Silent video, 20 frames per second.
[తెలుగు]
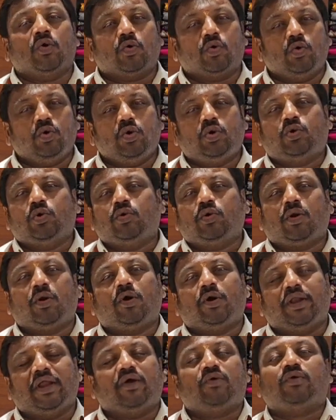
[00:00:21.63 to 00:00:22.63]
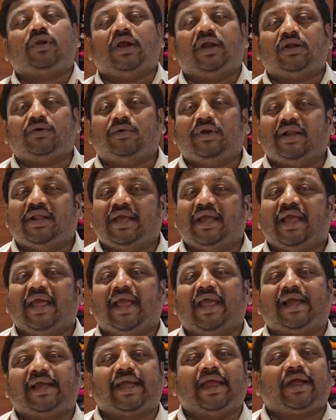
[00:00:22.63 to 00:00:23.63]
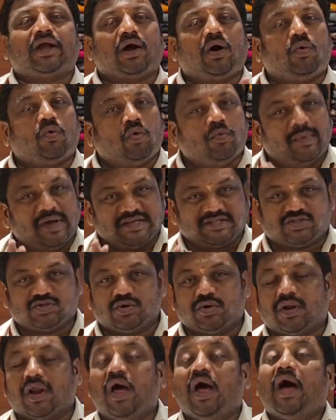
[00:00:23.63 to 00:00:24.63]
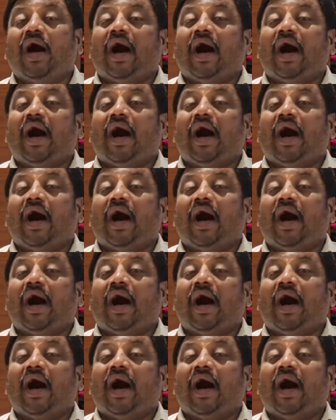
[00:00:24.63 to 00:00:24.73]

గుంటూరులోనే ఉన్నటువంటి ఏకైక ఉమెన్ స్టోర్